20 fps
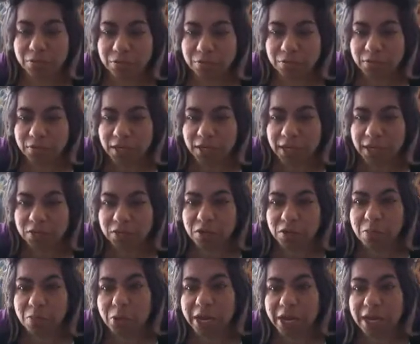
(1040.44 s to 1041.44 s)
es como
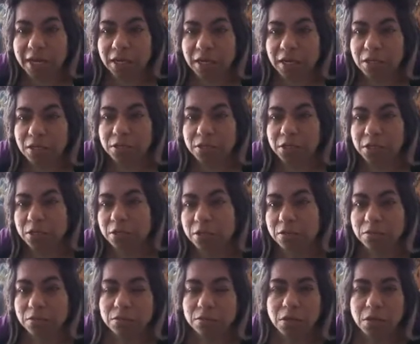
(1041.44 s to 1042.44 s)
el inicio
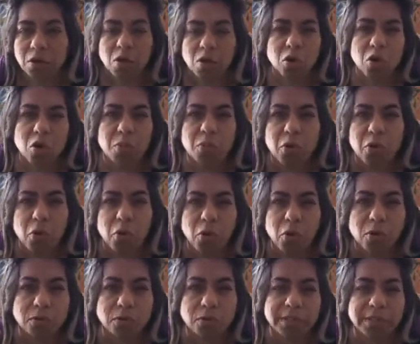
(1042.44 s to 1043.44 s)
o como
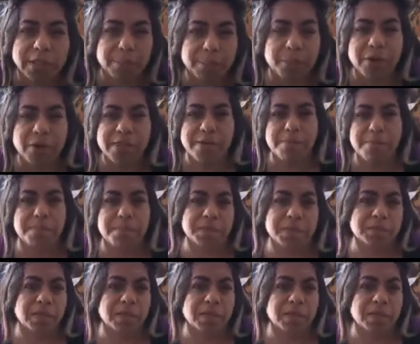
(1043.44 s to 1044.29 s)
se puede empezar a